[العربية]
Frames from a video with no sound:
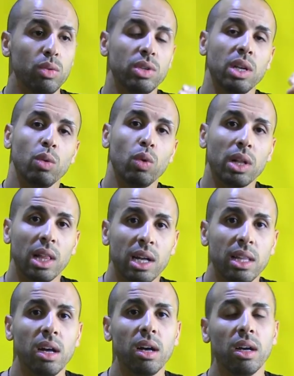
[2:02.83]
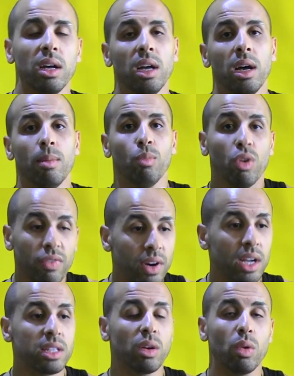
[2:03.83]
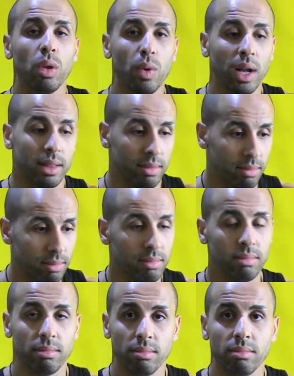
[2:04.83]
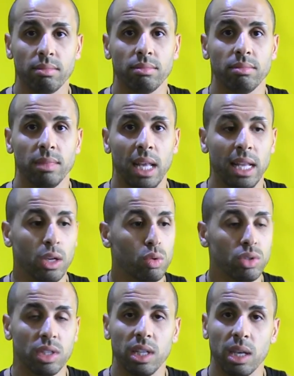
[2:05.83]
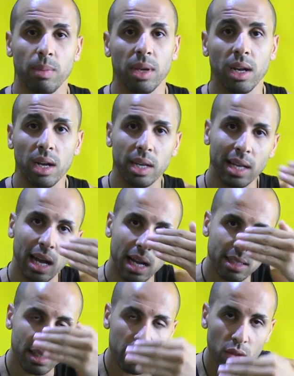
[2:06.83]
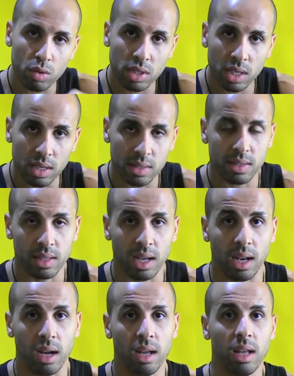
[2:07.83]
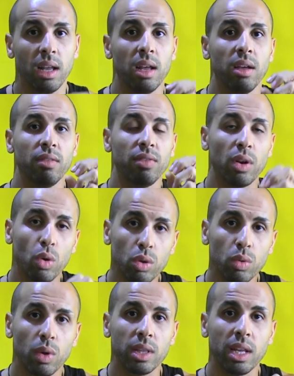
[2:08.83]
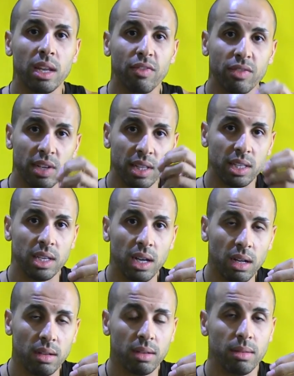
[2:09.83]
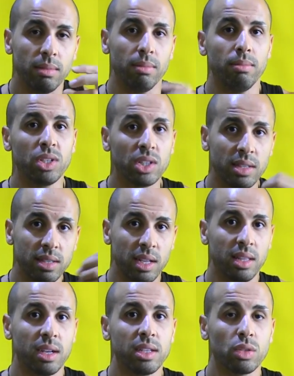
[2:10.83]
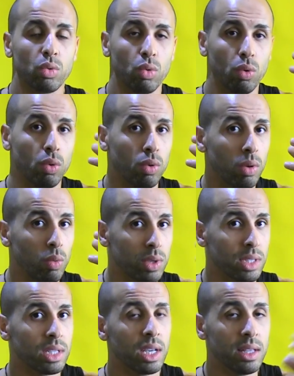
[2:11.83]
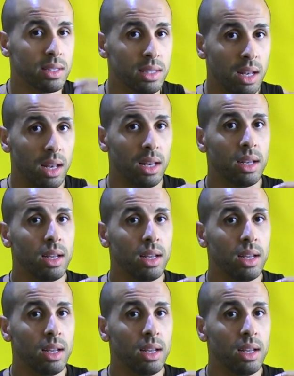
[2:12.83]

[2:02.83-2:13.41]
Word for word: عاوتاني لوقت الغداء مولفه كتاكلي واحد يعني كونتيتي كبيره خاصك تنقصي النص ديالها فالخطوه ديالنا في التغذيه باش كتساعدي راسك والوزن كينزل